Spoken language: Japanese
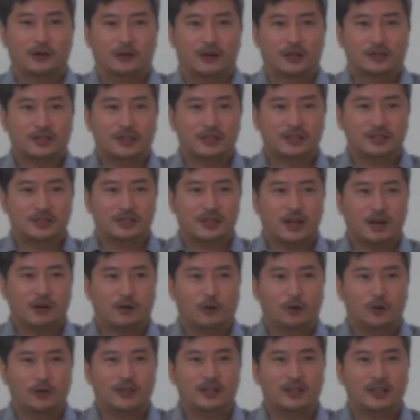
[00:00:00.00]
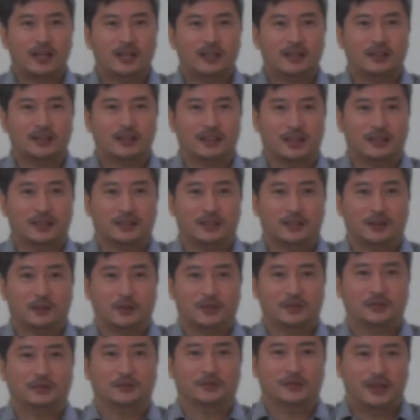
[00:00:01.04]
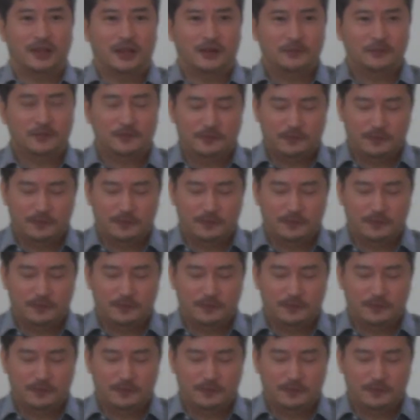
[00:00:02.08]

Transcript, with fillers: 私が追いやったって言ってますよね